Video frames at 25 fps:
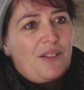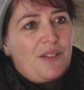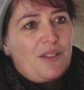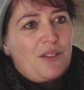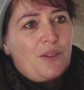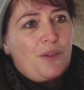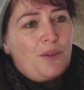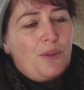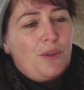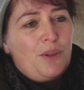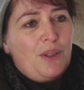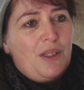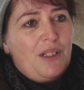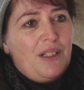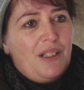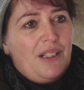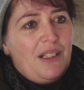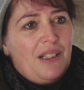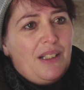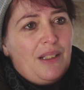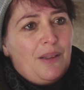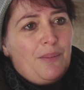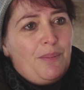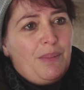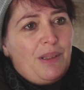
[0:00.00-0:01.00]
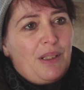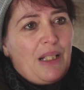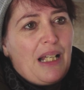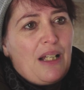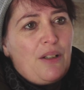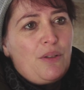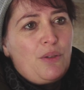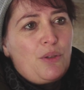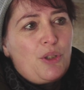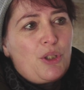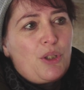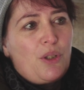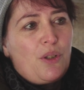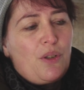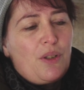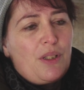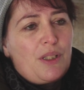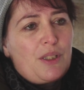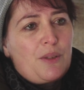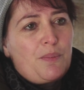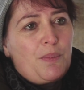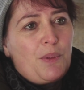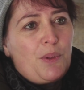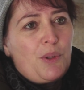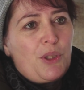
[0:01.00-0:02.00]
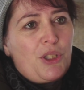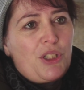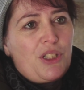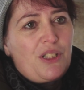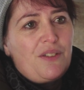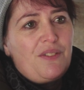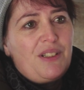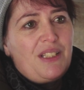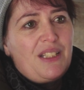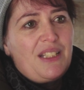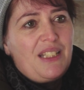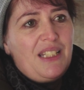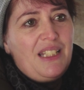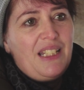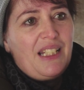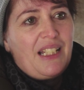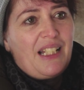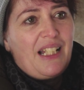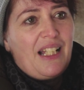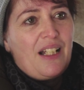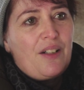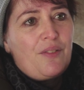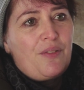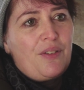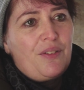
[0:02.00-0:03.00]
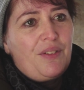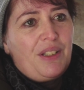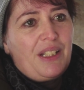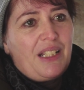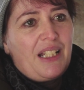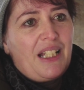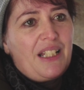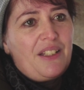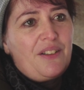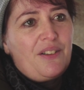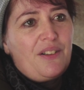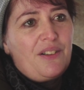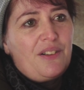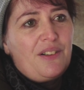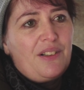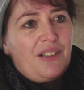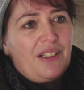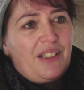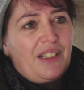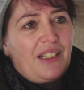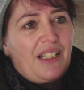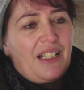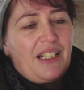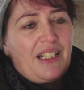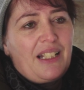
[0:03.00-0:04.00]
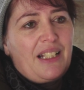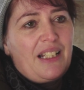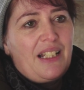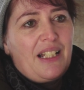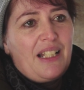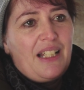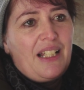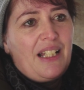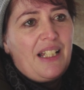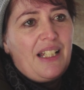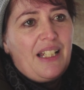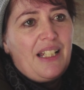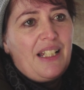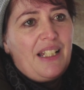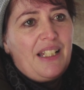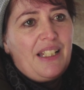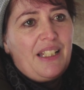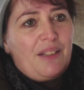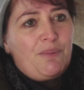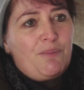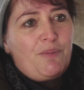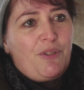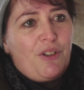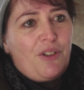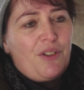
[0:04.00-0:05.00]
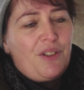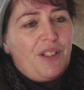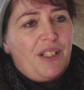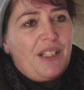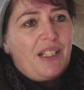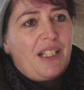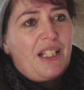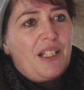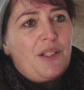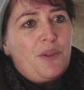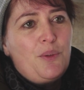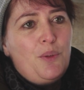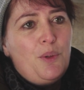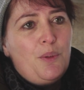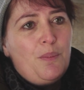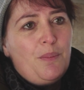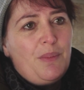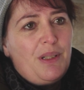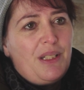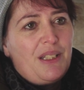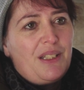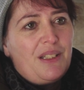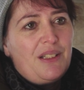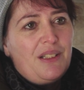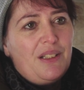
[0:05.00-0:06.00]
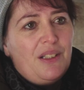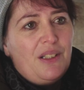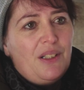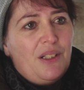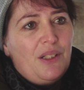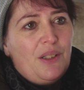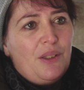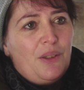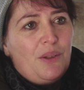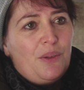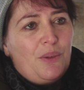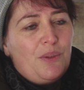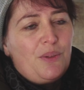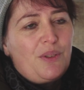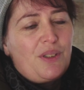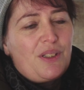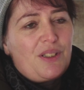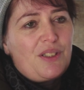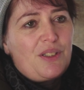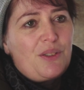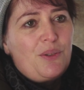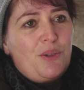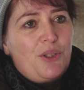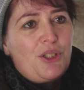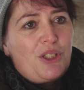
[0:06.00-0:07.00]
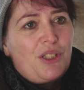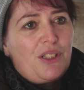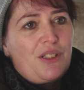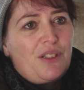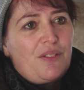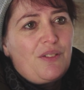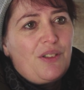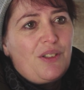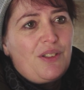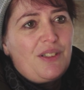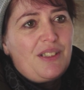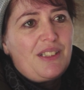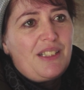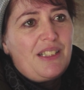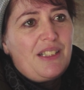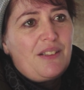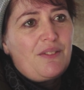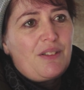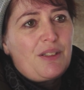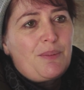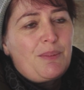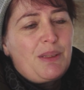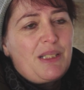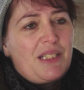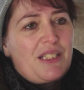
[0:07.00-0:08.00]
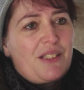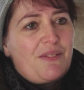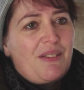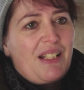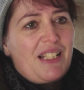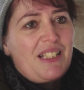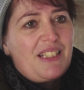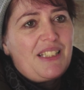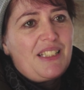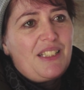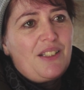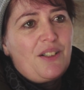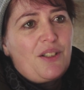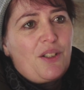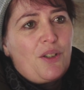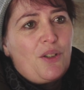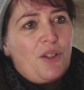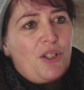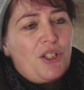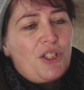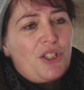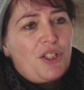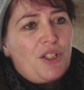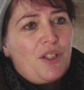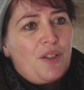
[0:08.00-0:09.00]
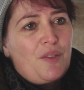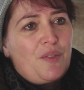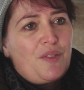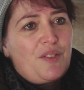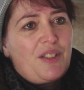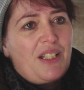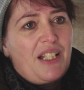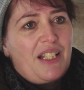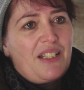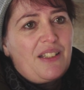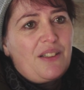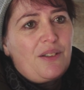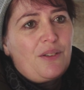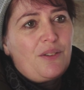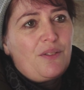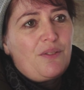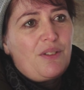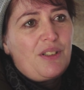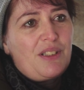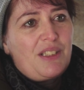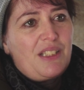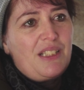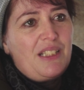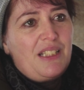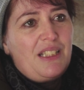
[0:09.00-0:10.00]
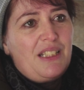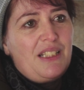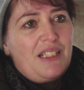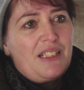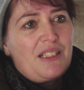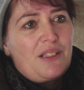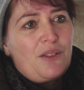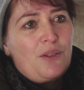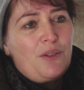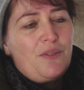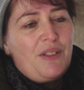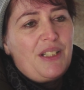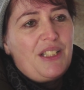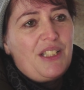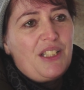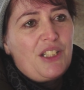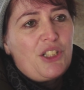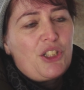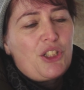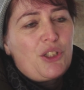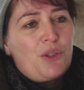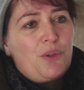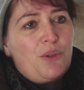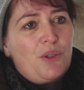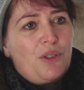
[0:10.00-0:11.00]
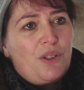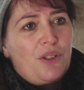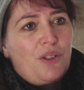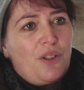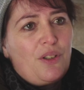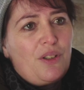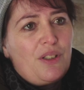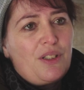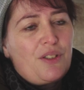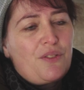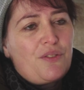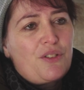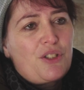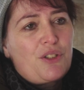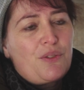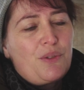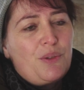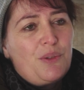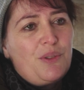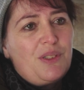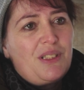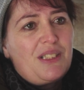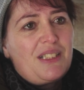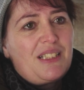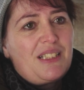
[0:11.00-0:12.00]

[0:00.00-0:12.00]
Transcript: Also auch nur schon alles posten, wieder einkaufen, weil ich habe ja ich habe keine Pfanne, ich habe nichts mehr. Und das täuscht halt wahnsinnig, was man in 20 Jahren angeschafft hat und was in so wenigen Stunden alles verschwunden